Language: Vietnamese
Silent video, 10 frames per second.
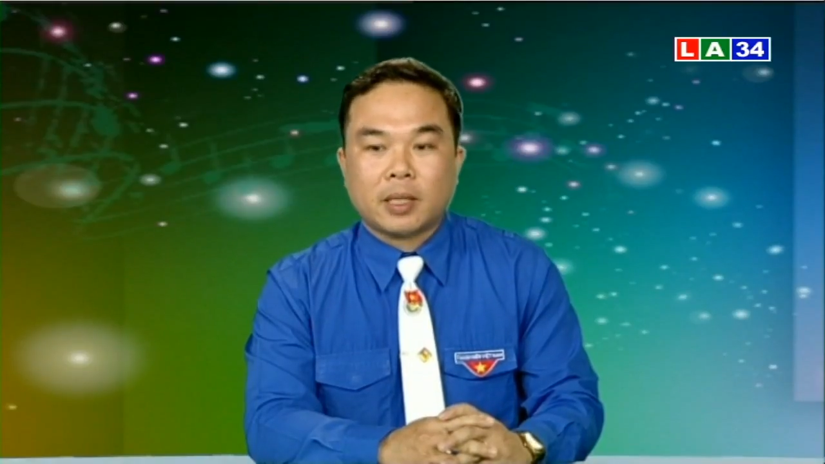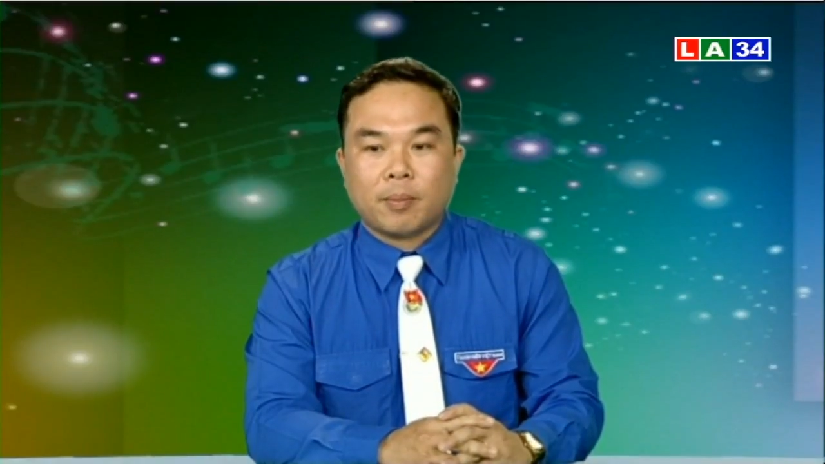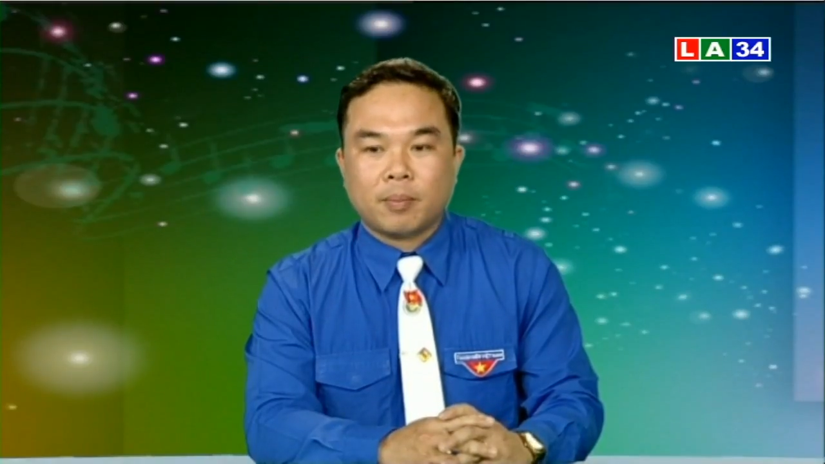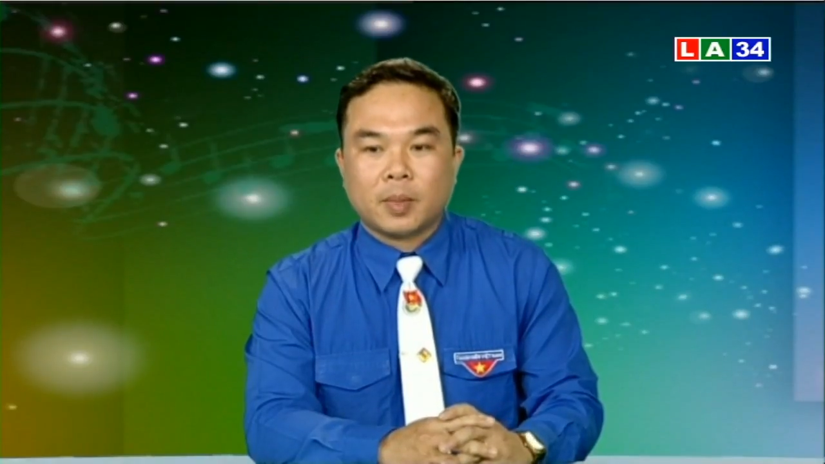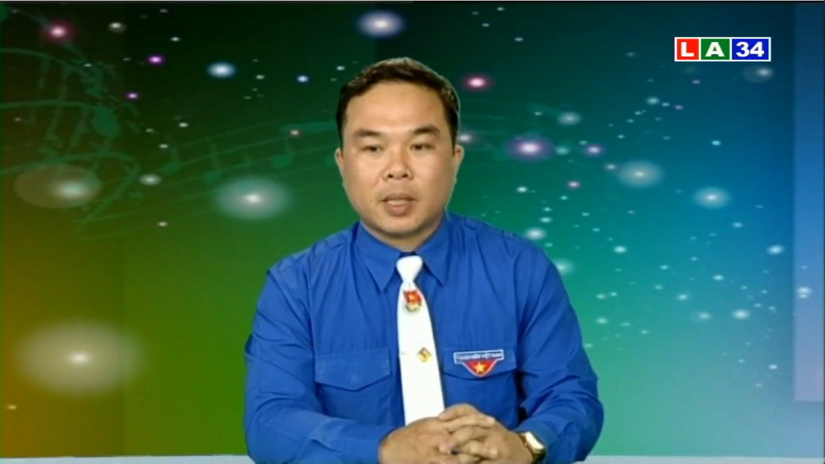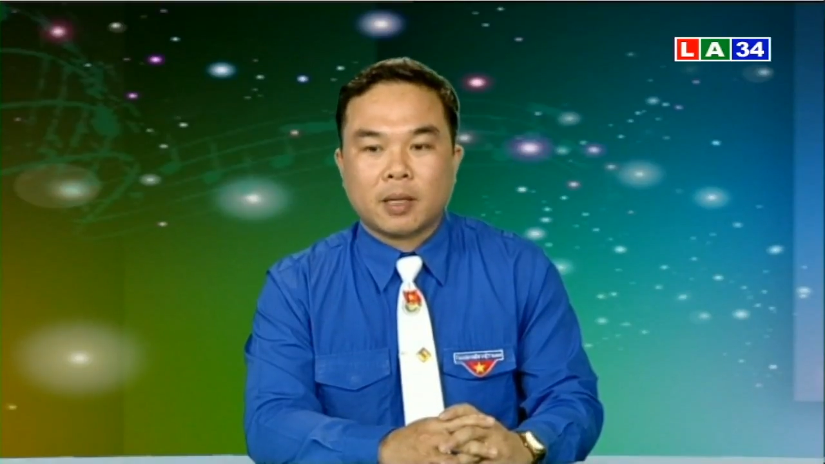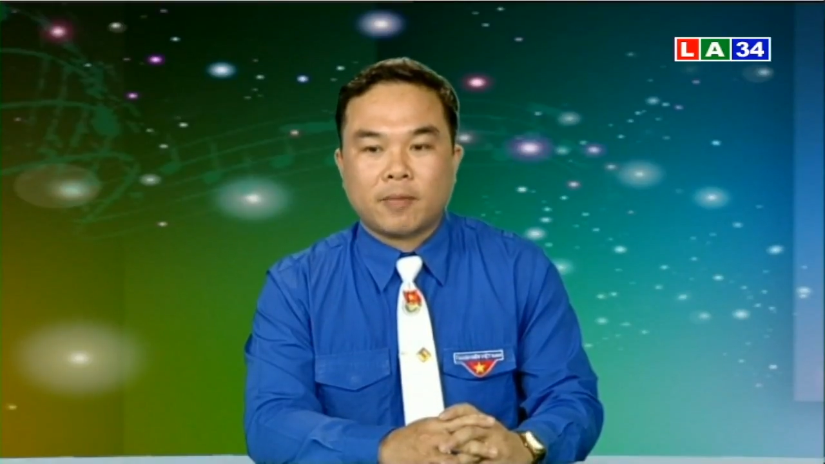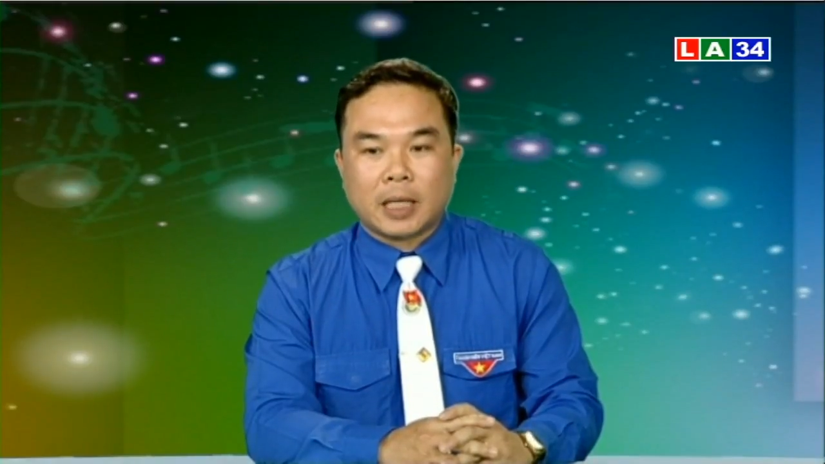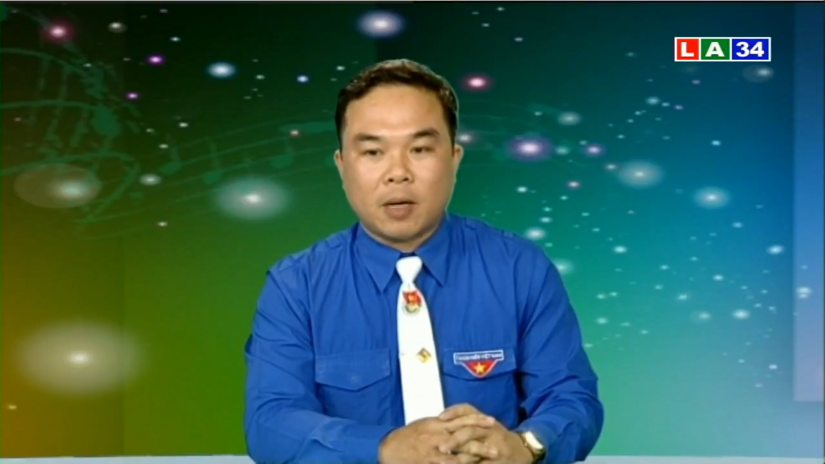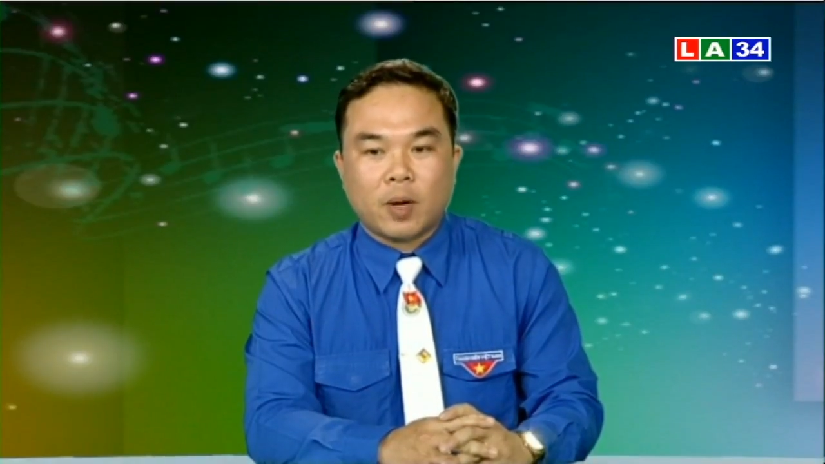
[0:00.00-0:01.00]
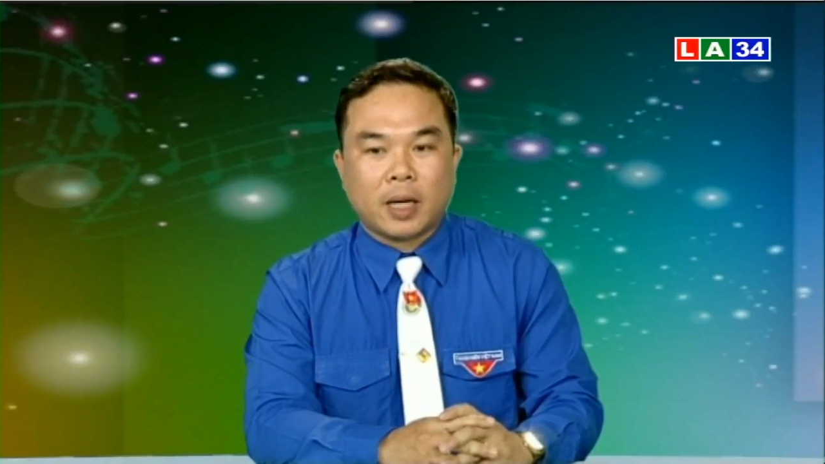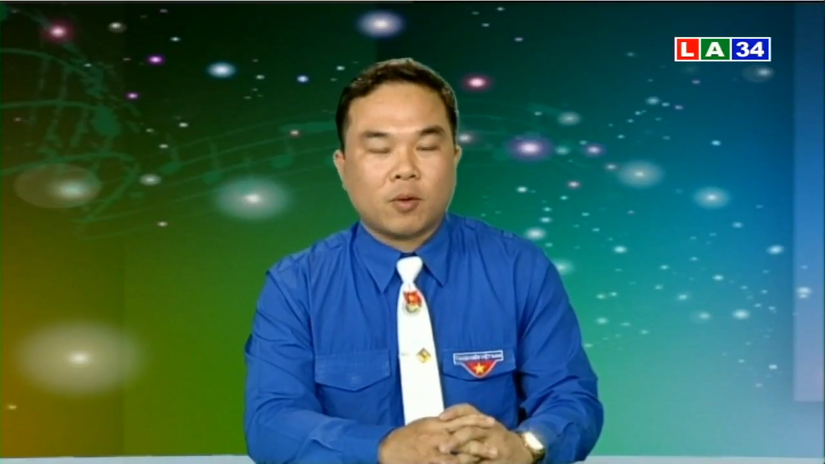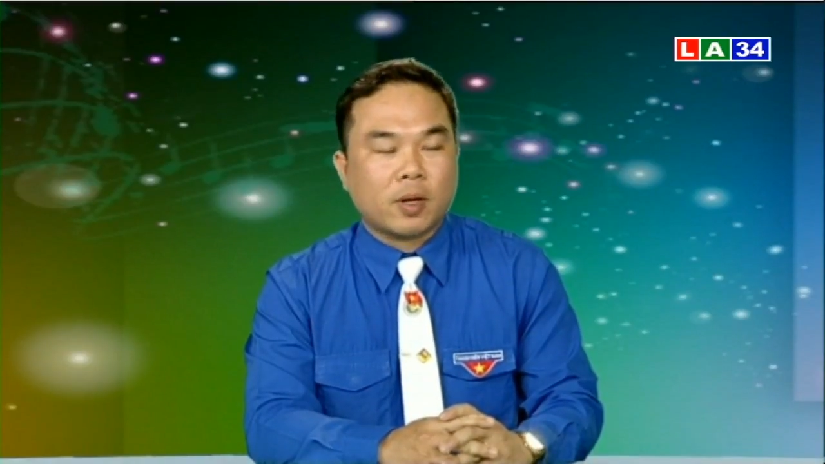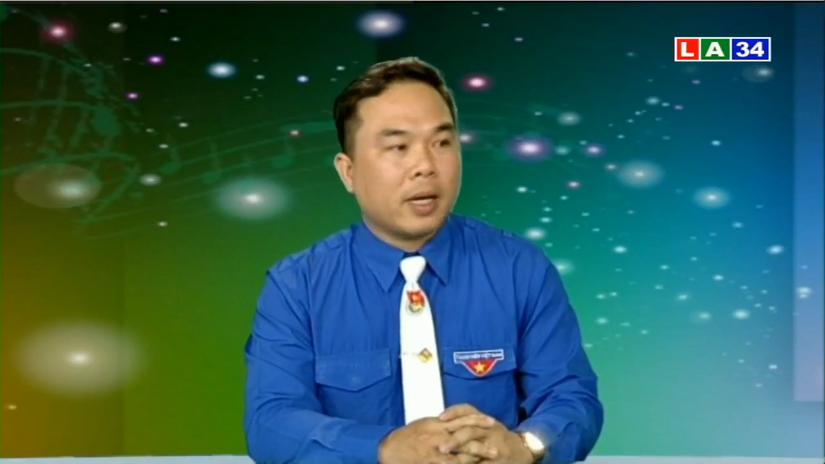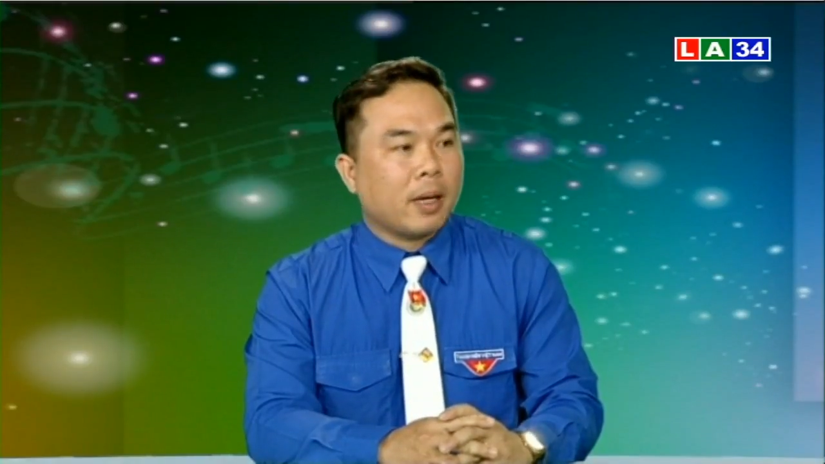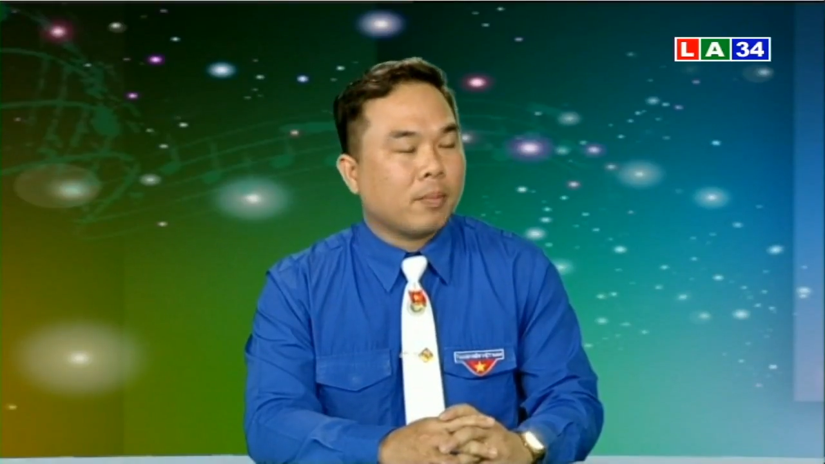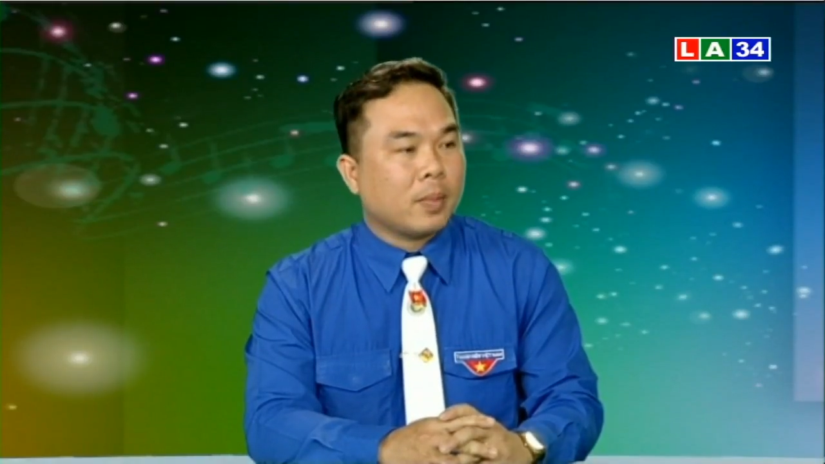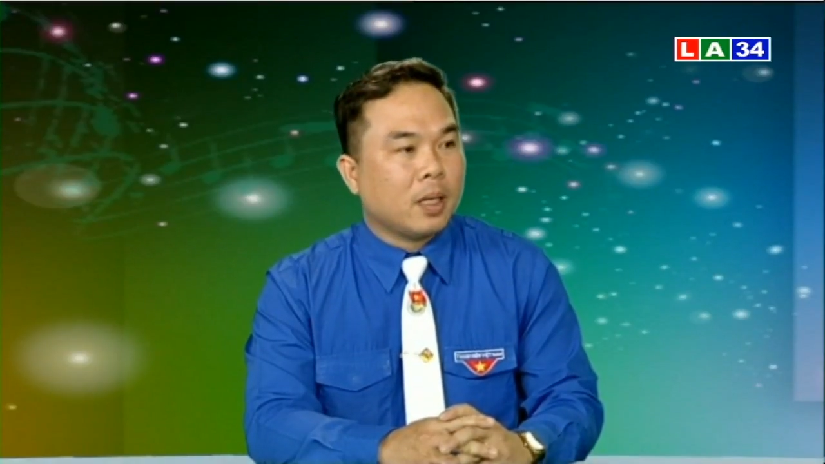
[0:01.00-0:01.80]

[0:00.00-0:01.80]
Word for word: thăm và tặng quà cho các em